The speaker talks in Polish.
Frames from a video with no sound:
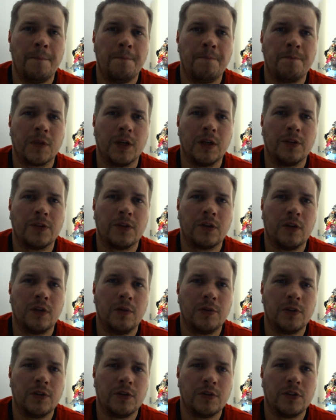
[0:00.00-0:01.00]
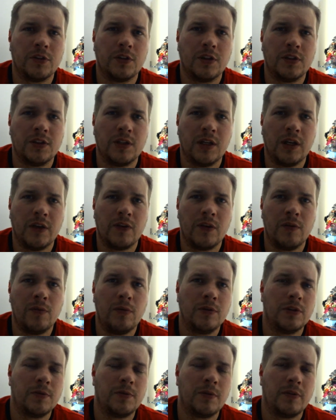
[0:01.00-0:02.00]
Mm, tylko robię to z czystej zajawki, bo
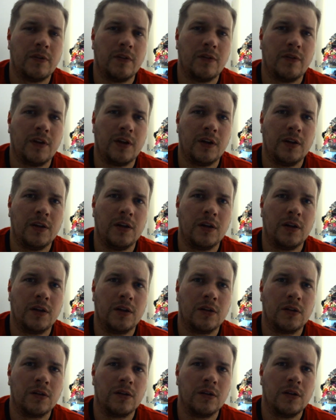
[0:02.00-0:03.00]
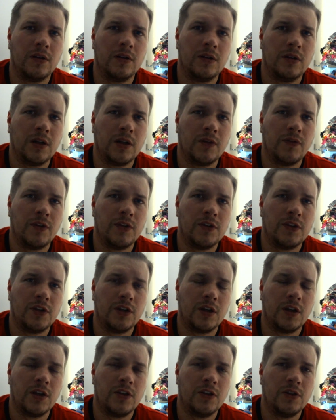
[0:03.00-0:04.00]
mi to sprawia frajdę. E, jak wiecie,
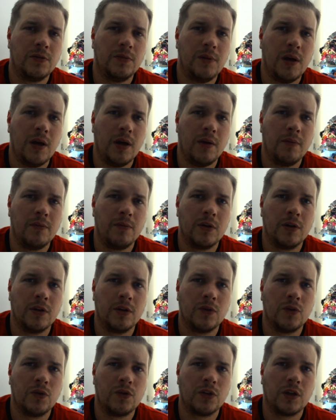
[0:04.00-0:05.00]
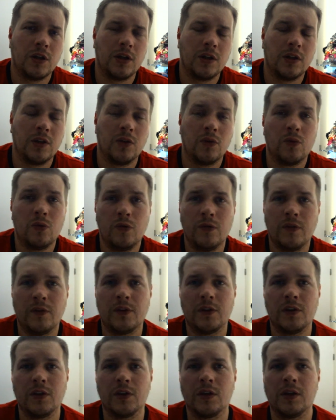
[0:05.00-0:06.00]
kiedyś miałem e, duży kanał, głównie
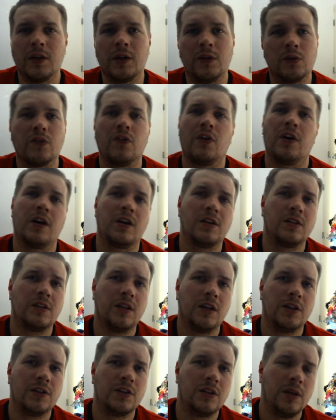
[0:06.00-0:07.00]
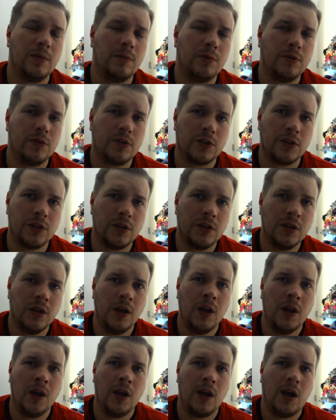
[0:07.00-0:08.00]
wtedy grałem dużo hack i Diablo 3,
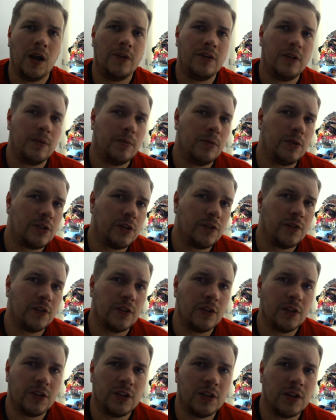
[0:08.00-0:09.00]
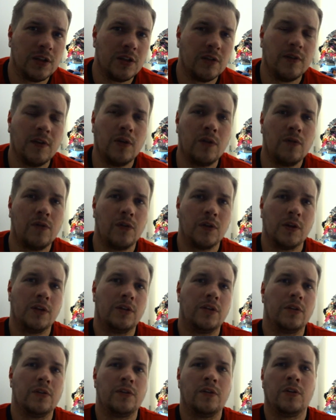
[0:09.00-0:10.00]
ale Diablo 3 wtedy się nadawało w ogóle
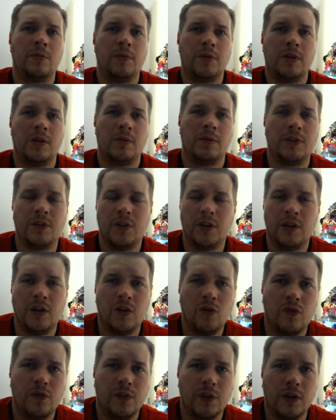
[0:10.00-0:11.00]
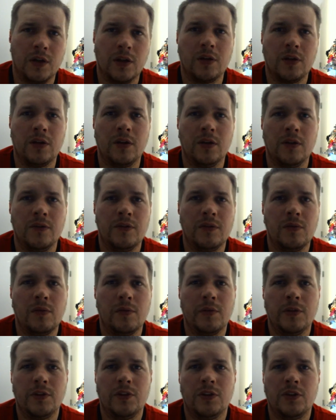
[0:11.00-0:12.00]
do, do robienia materiałów, tak? E, w tym
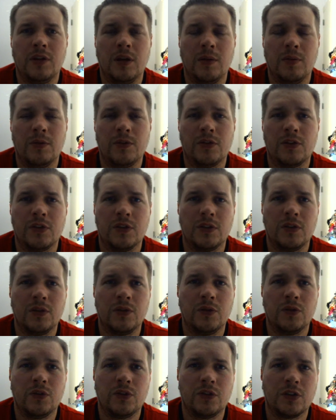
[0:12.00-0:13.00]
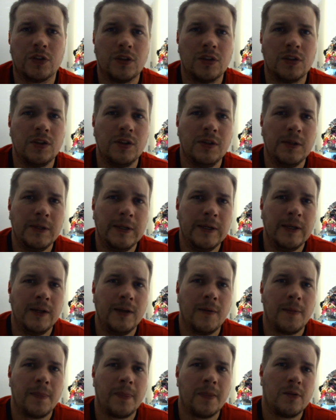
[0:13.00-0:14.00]
momencie Diablo 3 już
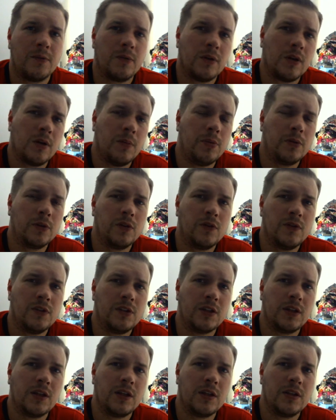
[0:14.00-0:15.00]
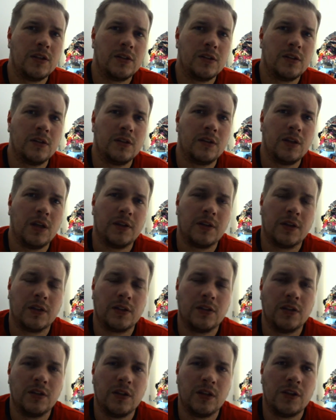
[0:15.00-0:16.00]
no z mojego punktu widzenia jest
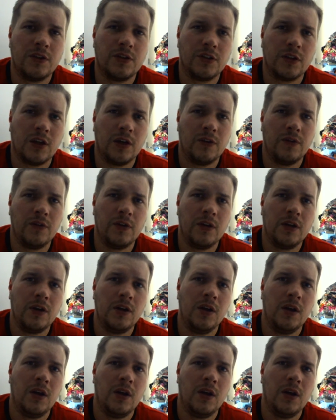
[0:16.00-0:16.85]
nieatrakcyjne, nieciekawe.